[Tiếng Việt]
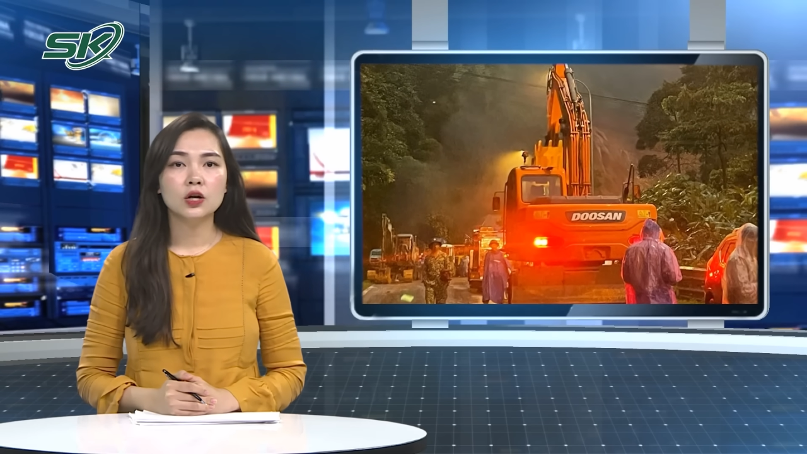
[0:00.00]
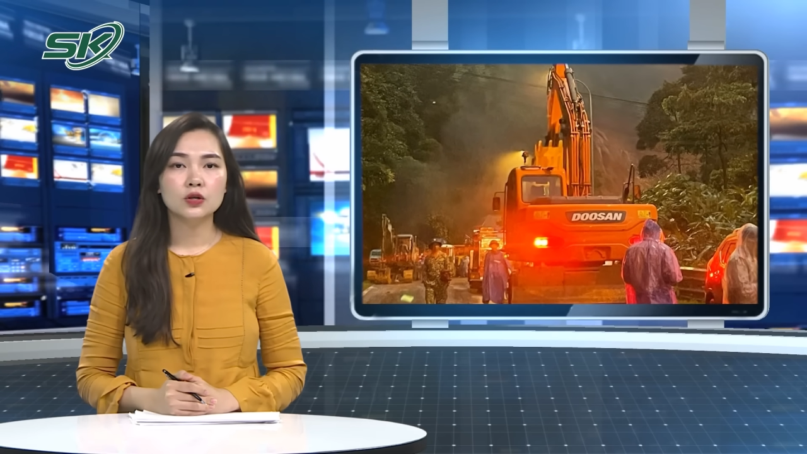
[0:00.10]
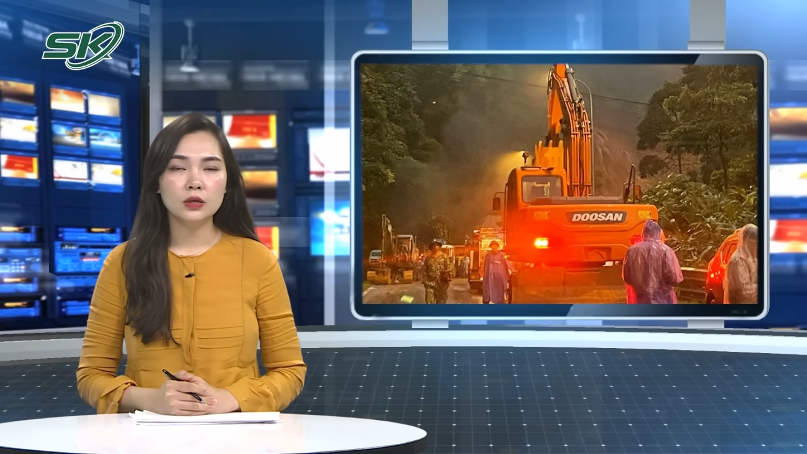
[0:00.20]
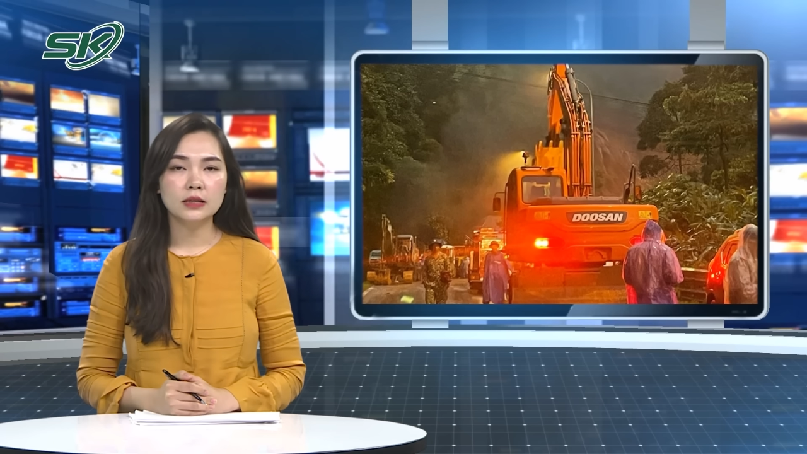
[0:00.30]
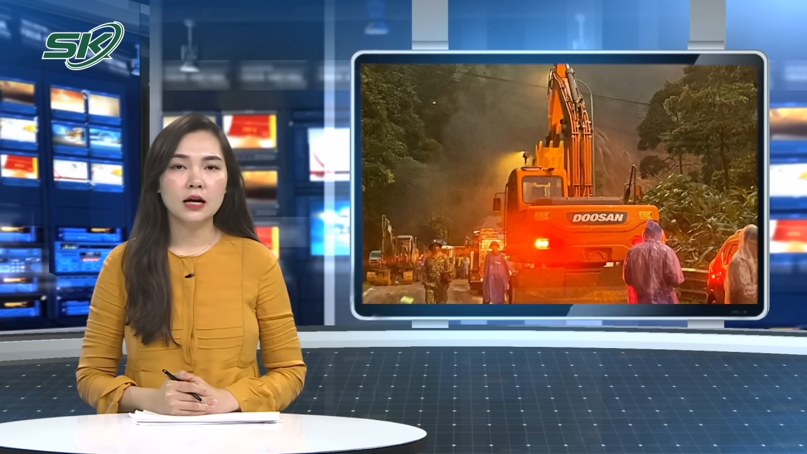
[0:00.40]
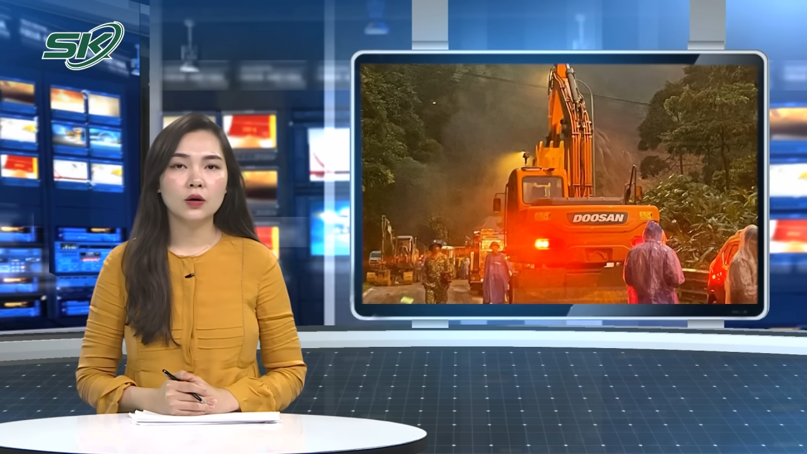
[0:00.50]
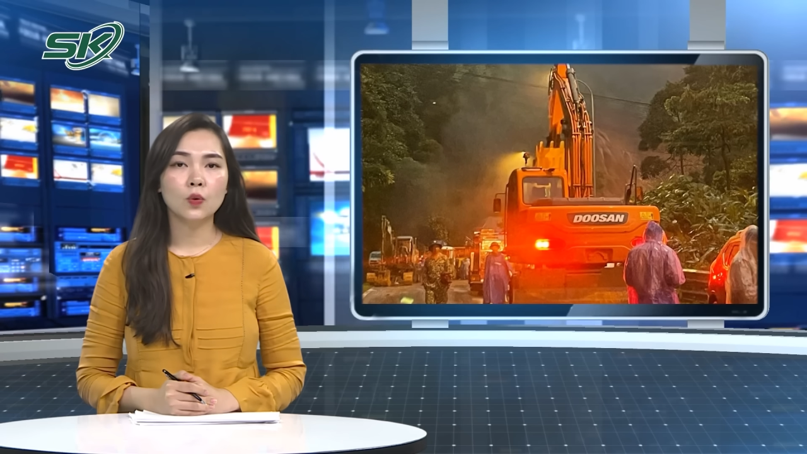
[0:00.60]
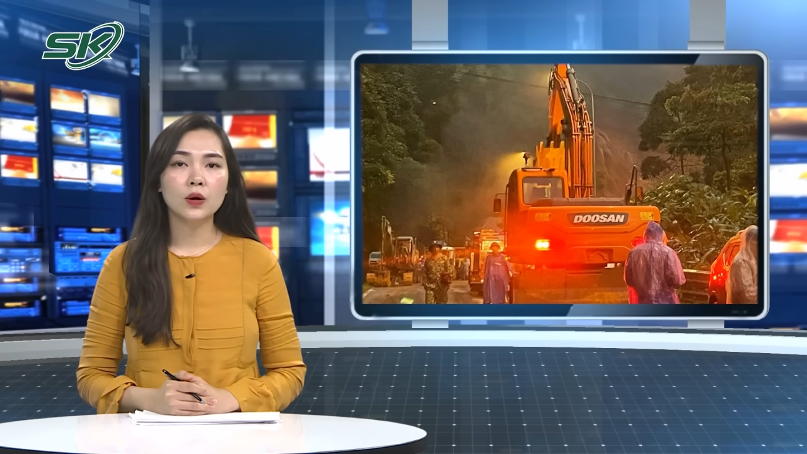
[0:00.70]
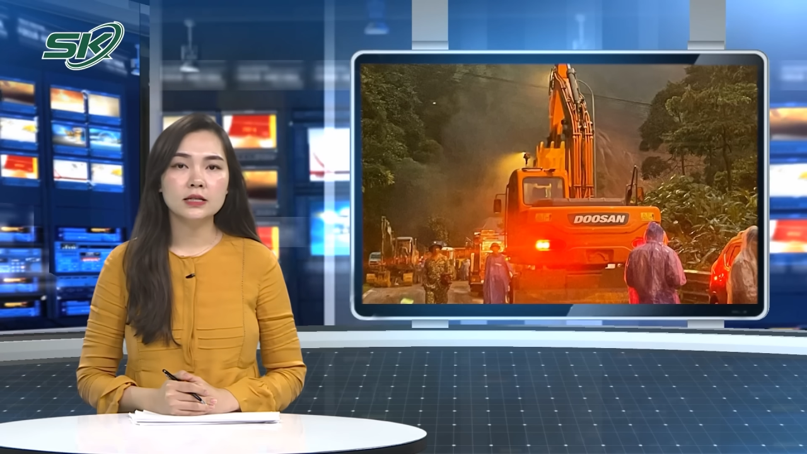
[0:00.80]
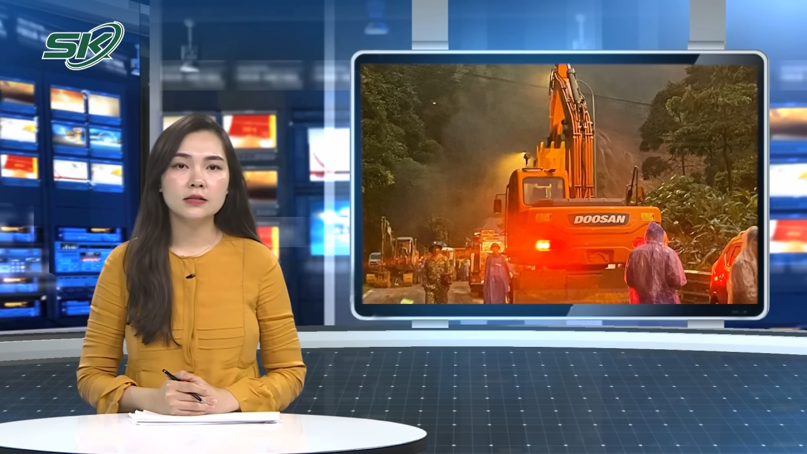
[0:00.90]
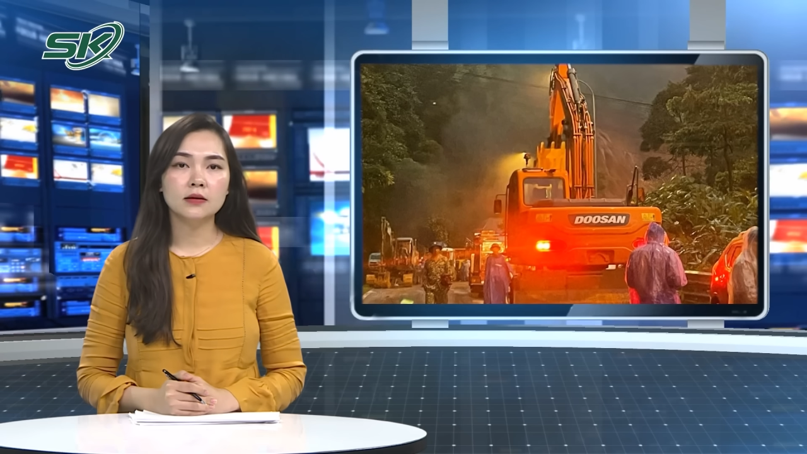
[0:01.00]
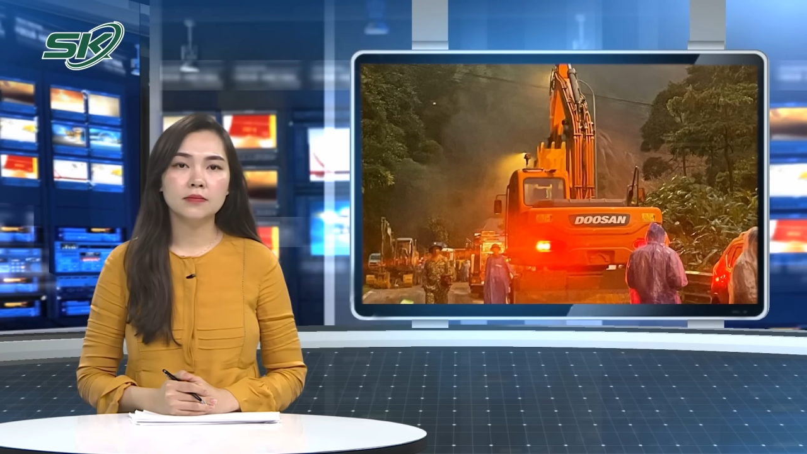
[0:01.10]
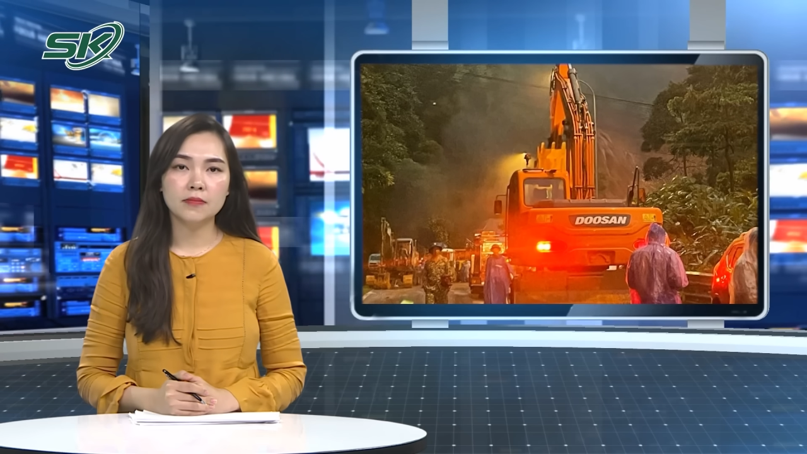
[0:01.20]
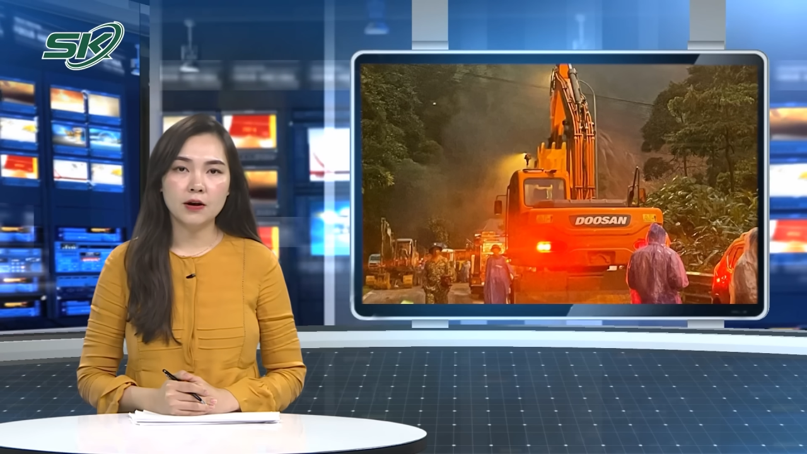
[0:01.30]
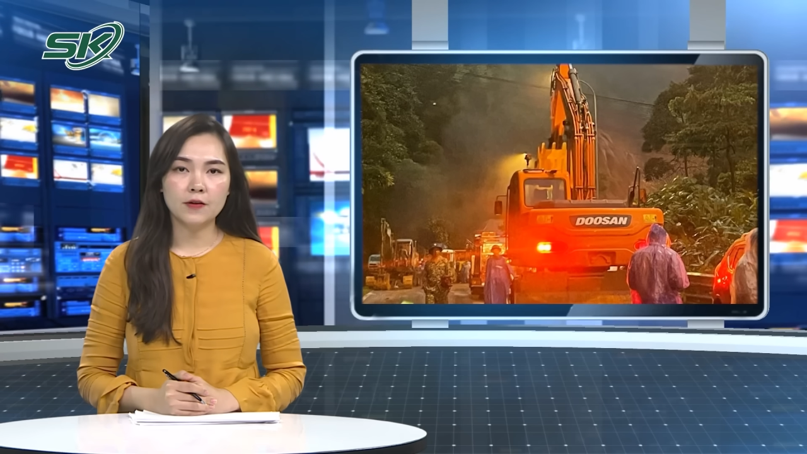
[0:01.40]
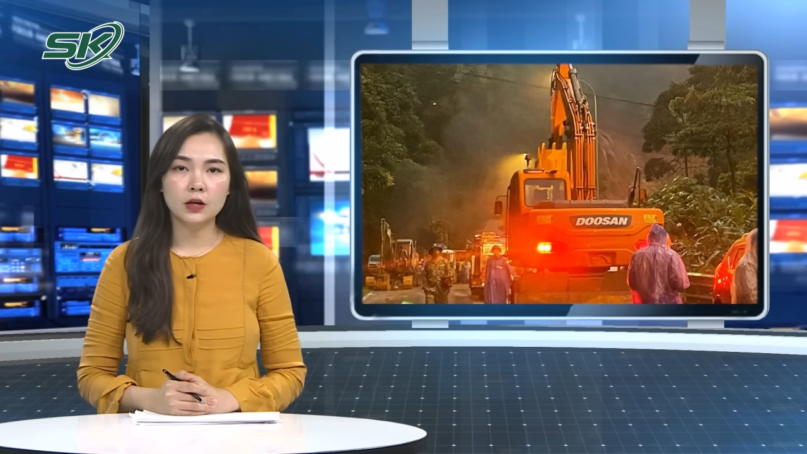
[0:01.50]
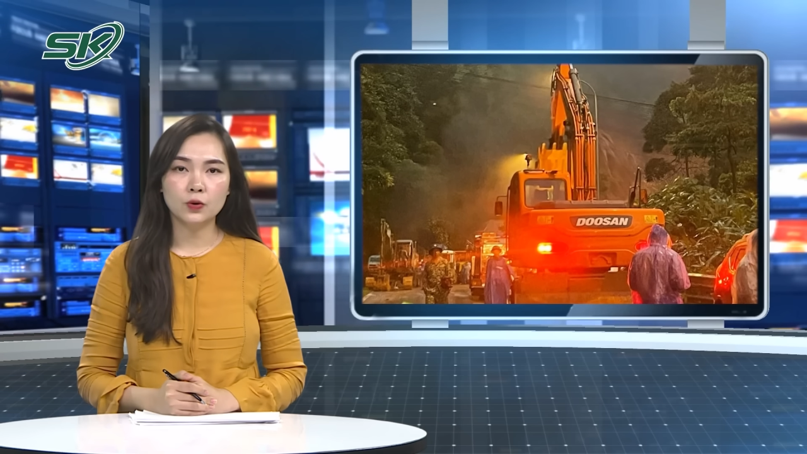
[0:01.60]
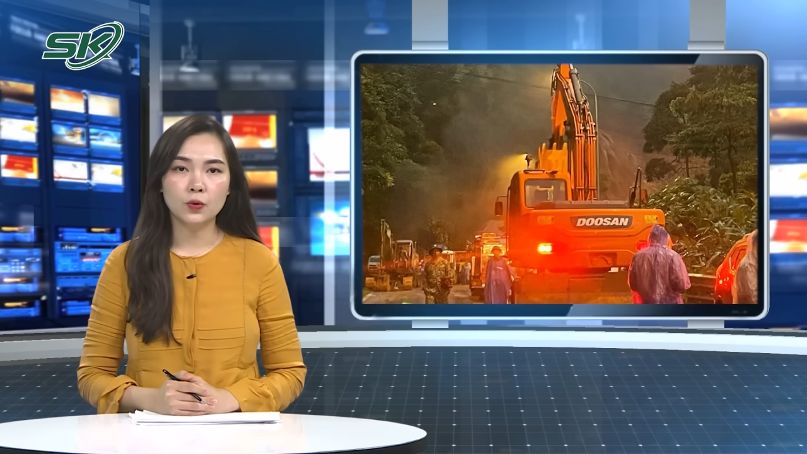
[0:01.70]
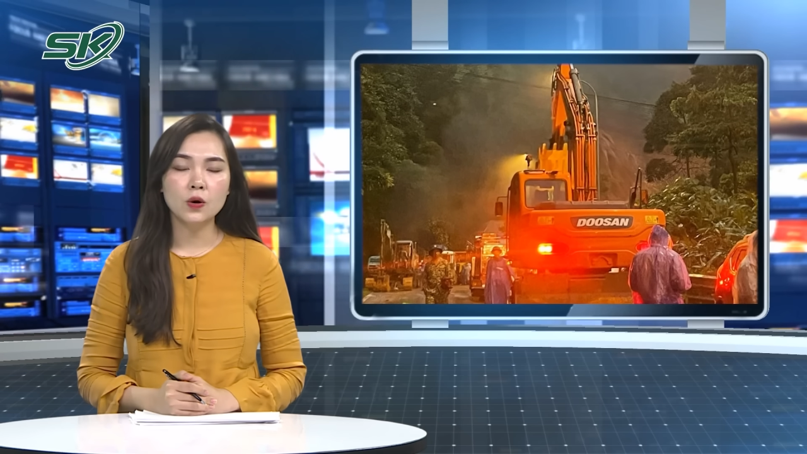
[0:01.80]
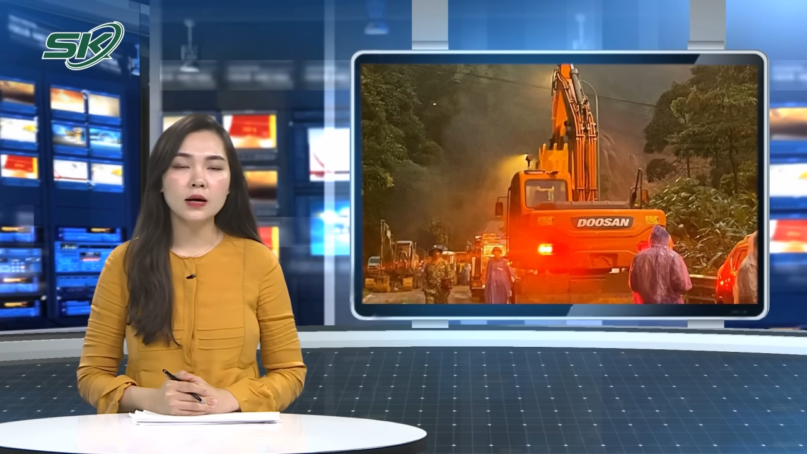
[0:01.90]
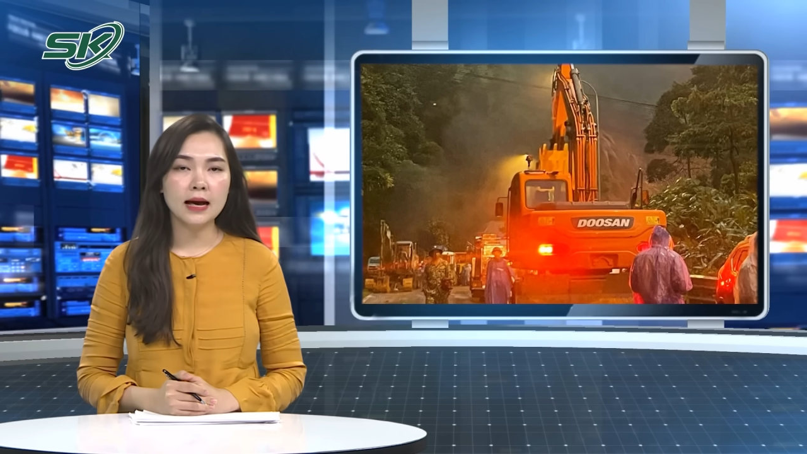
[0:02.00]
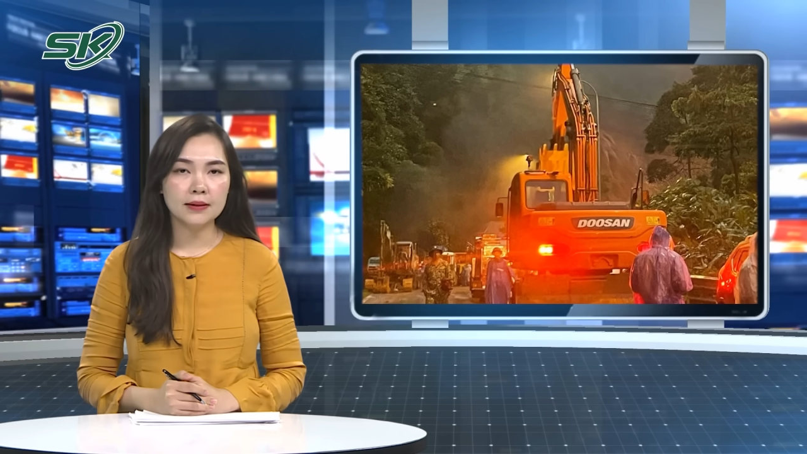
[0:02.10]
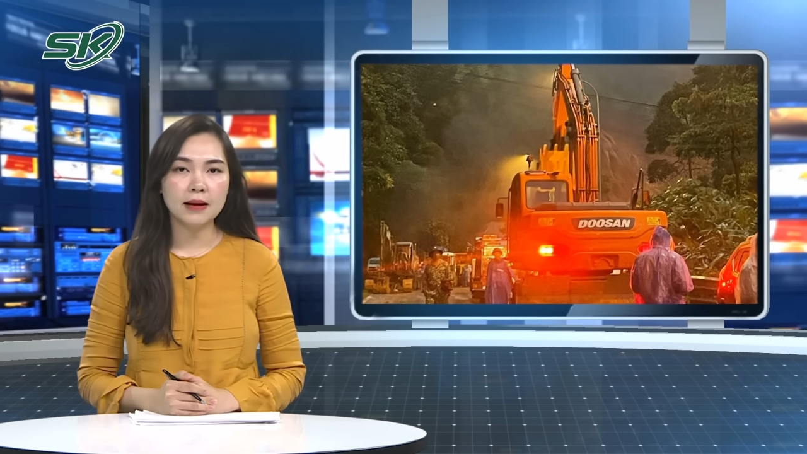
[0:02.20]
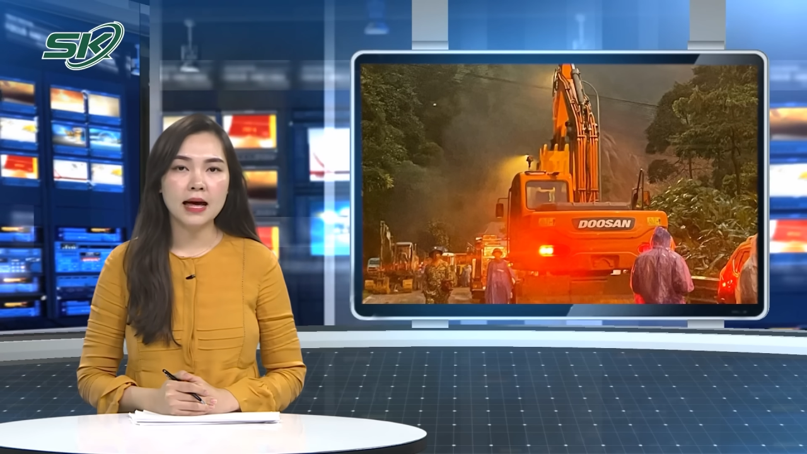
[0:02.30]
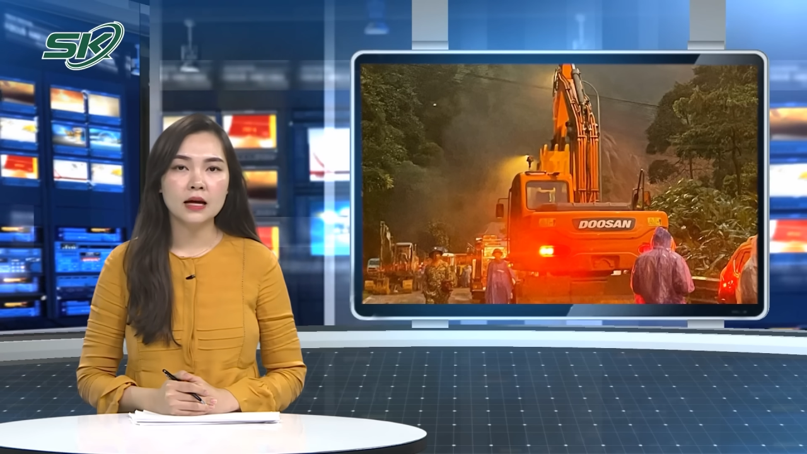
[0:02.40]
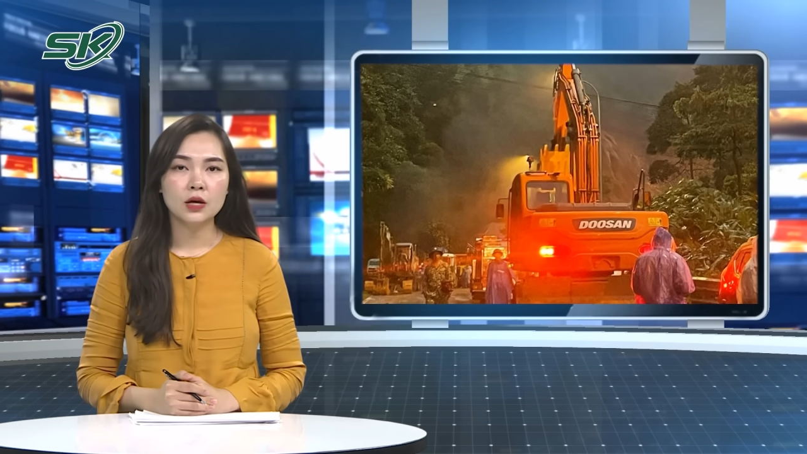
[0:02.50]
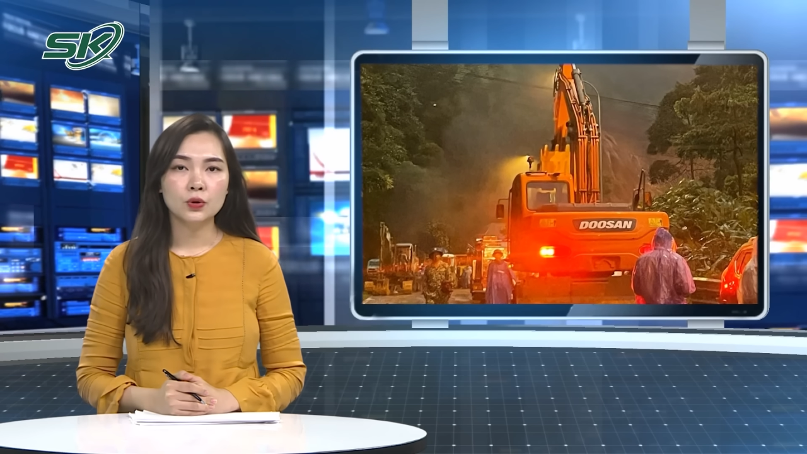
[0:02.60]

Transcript: truy tặng huân chương bảo vệ Tổ quốc hạng 3